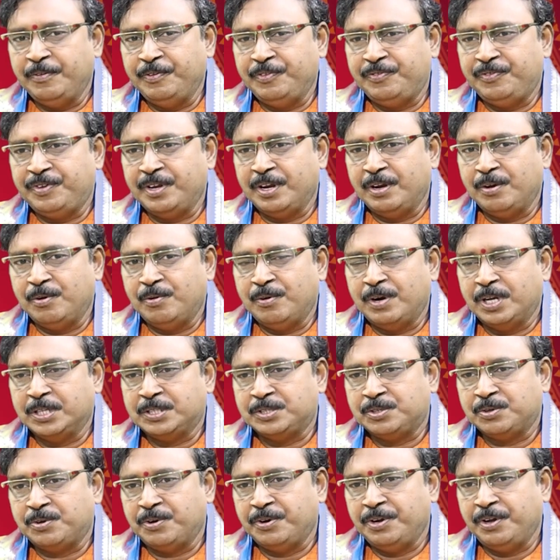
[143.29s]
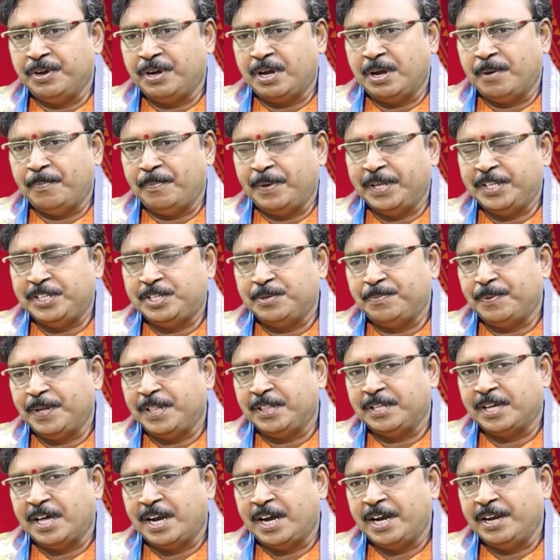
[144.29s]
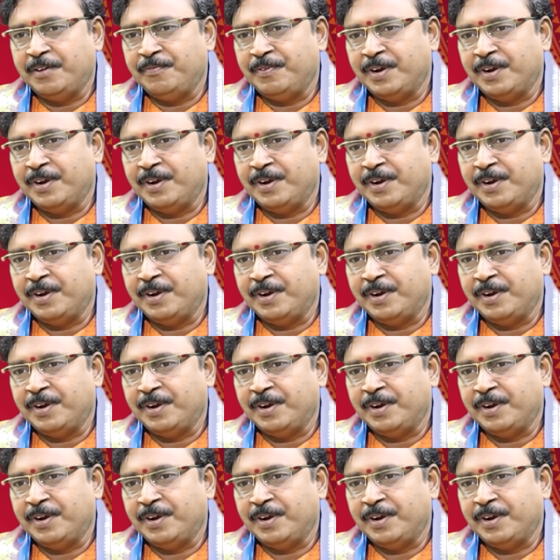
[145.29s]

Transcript: విషయంలో కూడా శుక్రుడి యొక్క మంచి ఫలితాలని